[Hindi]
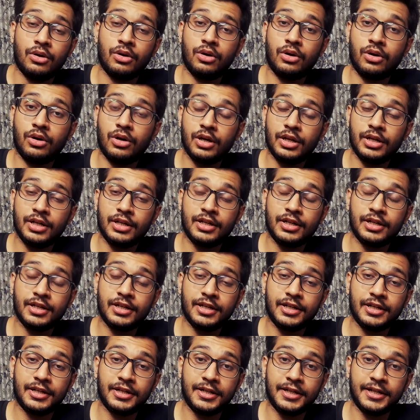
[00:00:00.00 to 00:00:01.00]
और
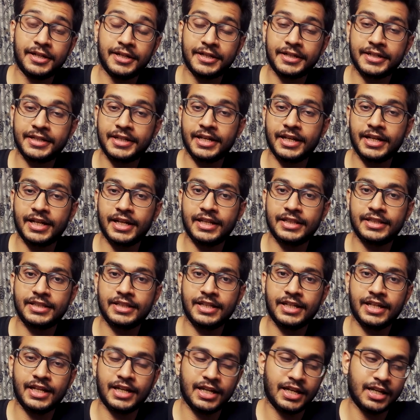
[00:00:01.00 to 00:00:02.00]
क्या कहते
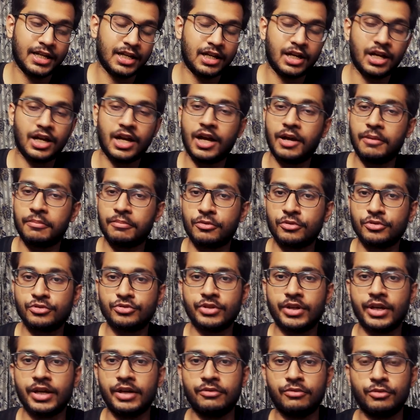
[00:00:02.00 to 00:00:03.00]
हैं हाँ आपको
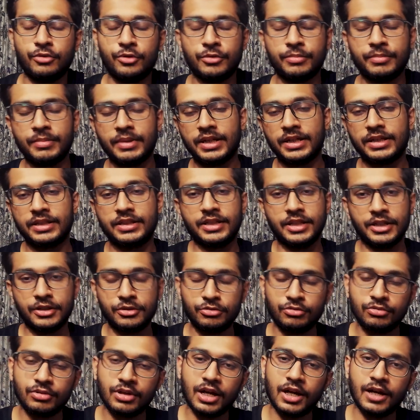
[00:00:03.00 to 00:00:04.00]
जो है वो मैं दे
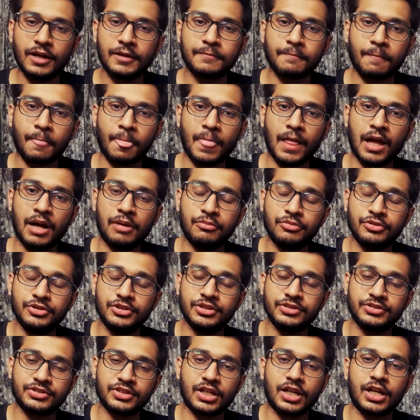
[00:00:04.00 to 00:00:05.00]
दूँगा आप मुझे
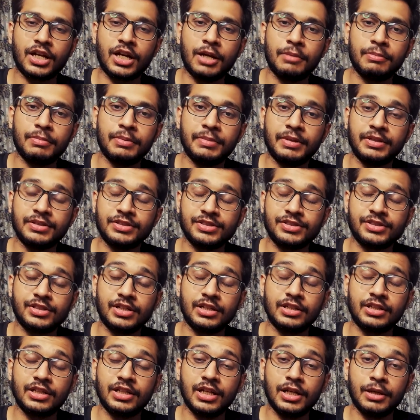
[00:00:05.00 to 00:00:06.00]
इंस्टाग्राम पे मैसेज
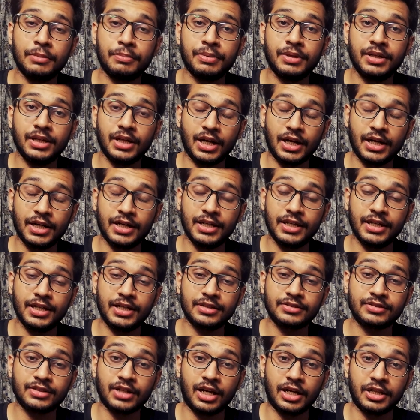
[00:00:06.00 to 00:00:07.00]
कर देना अपनी आईडी
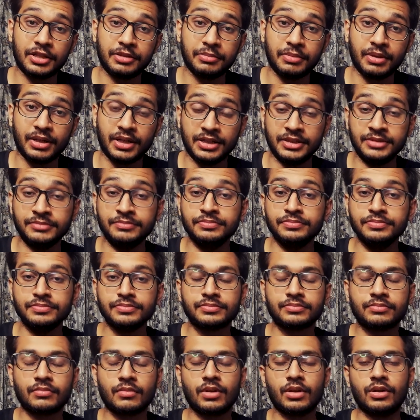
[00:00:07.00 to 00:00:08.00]
के साथ में
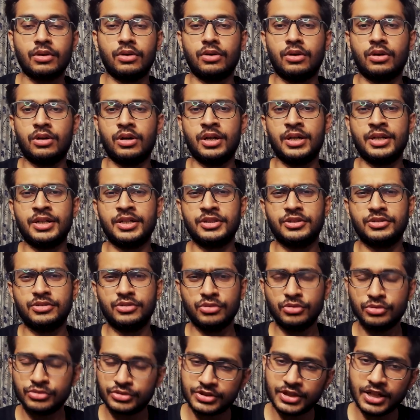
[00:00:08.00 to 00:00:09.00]
और
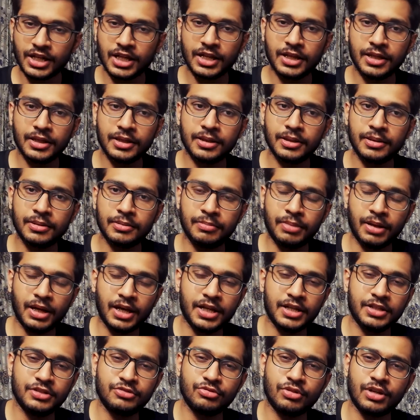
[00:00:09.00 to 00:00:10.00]
दूसरे
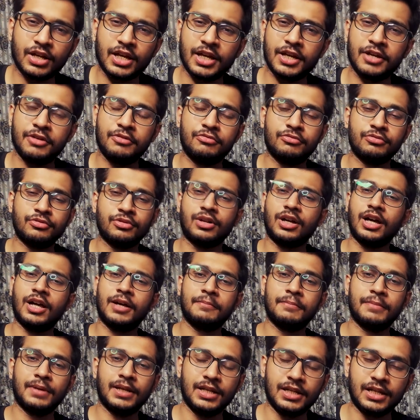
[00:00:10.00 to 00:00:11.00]
भाई जो हैं उनका
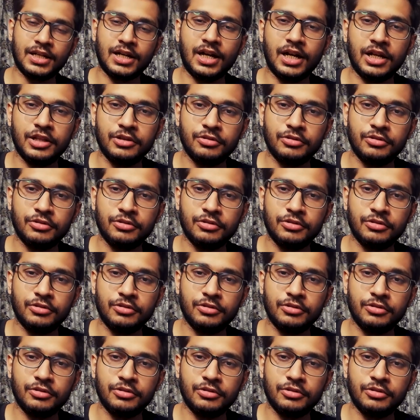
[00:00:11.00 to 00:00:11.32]
मैं लिखा